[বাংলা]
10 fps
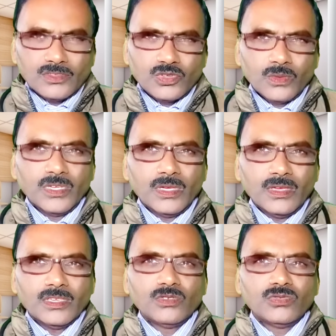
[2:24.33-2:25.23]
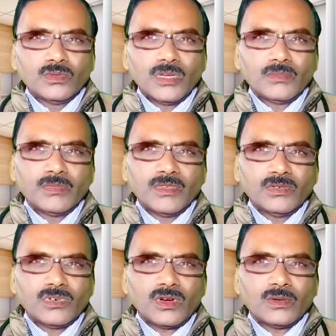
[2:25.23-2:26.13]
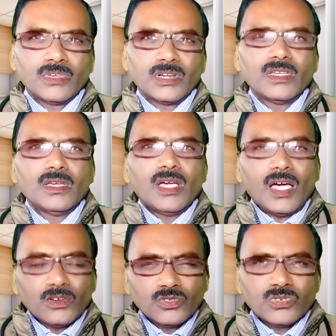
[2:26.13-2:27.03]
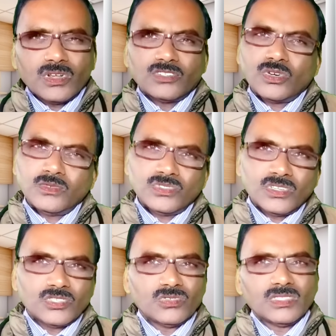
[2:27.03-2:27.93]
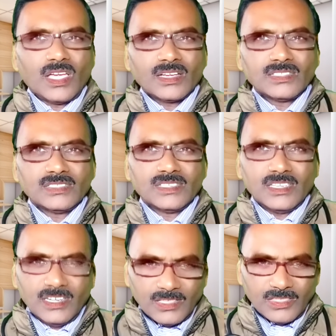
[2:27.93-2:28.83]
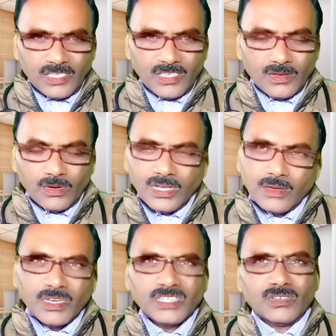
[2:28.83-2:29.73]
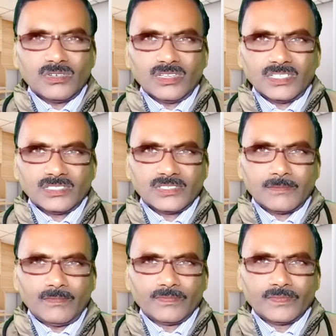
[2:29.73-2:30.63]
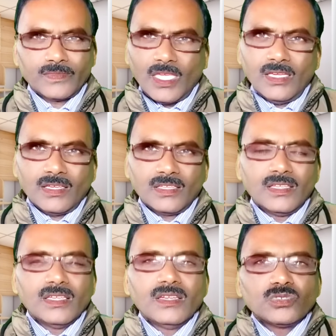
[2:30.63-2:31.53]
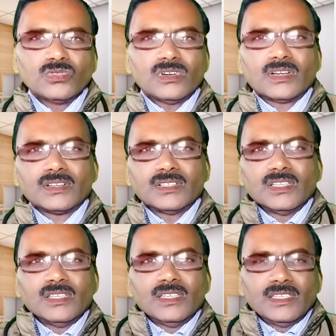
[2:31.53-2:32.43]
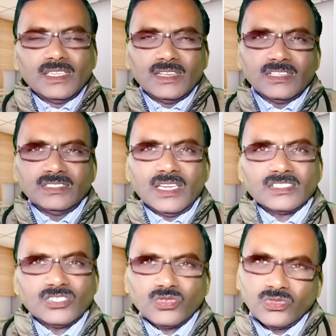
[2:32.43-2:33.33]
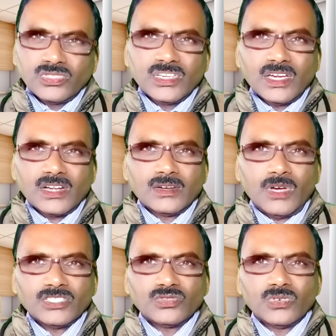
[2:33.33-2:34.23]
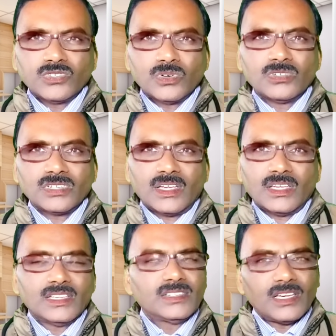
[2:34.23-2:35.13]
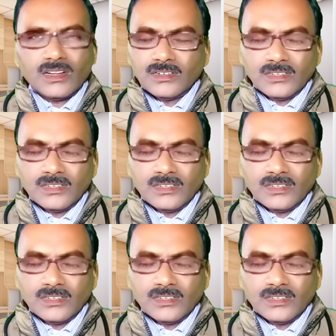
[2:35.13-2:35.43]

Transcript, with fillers: ছবি ইউটিউবে বিভিন্ন রকমের আলোচনা সমস্ত কিছুই দেখা যাচ্ছে এটাতে অনেক বেশি হয়ে যাচ্ছে হ্যাঁ সুতরাং এটা যে একটা সত্যিকারের বাস্তব সমস্যা এটার